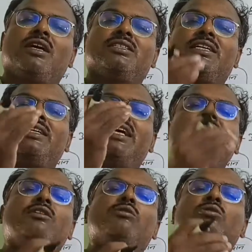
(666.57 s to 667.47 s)
होना चाहिए
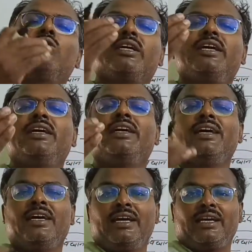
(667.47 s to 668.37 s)
यानी लोगों के
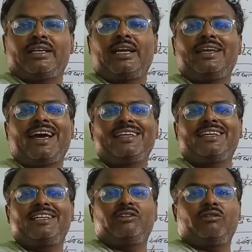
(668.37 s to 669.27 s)
कल्याण
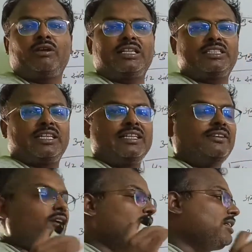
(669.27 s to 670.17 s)
के लिए होना चाहिए
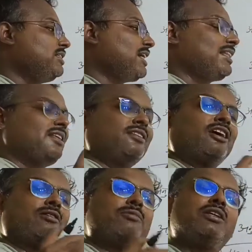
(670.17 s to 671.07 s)
न कि जाति धर्म